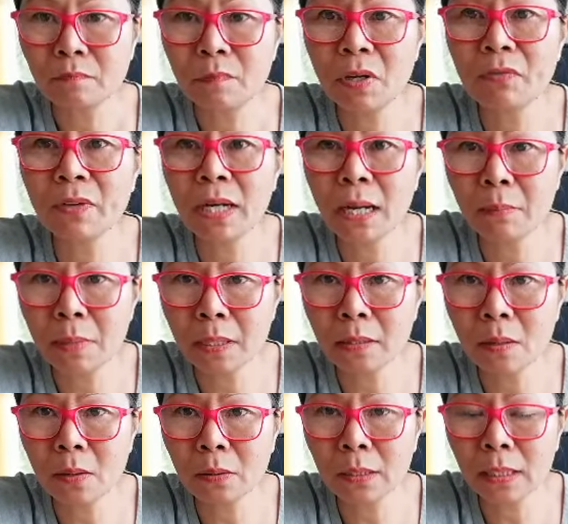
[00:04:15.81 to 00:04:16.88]
เมียฝรั่งเมือง
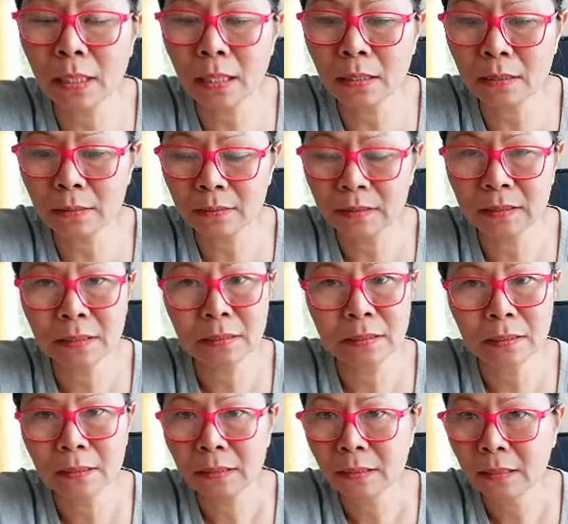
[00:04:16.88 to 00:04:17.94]
นอกนะคะ
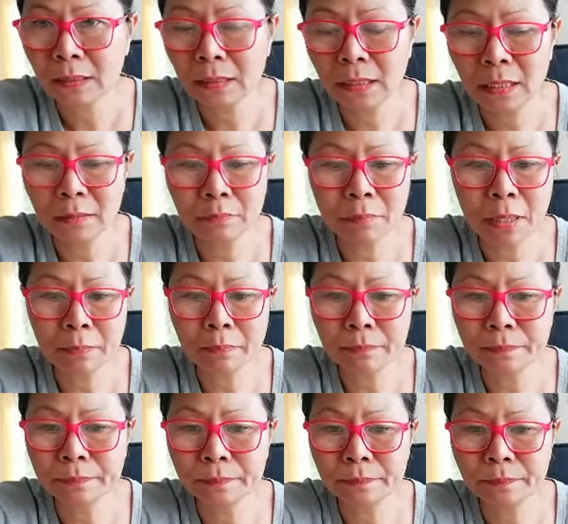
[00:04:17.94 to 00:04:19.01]
กินแบบ
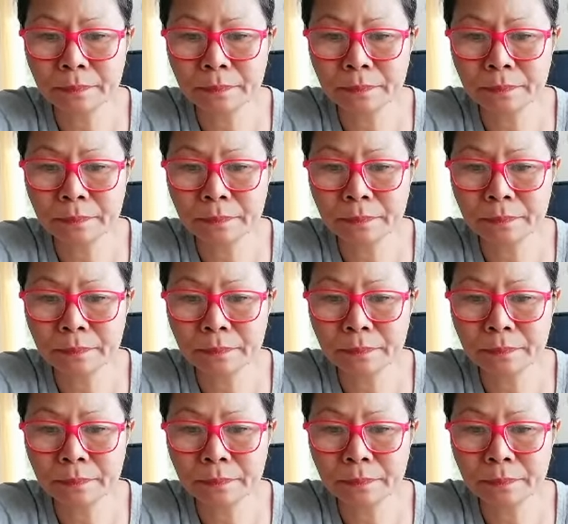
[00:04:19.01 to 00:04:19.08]
อื